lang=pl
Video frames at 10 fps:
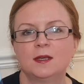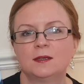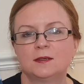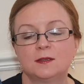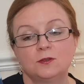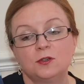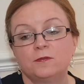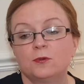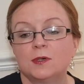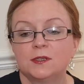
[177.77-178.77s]
Y, no i
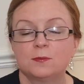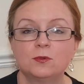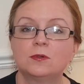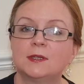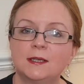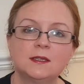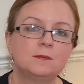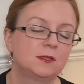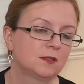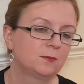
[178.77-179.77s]
w ogóle nie było dane
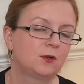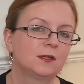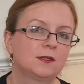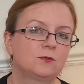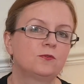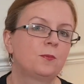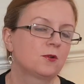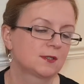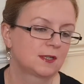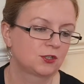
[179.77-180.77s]
mi tych bohaterów
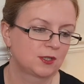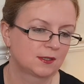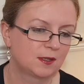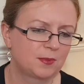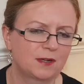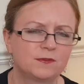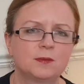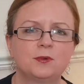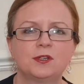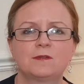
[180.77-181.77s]
poznać tak naprawdę,
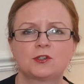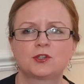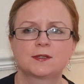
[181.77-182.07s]
ponieważ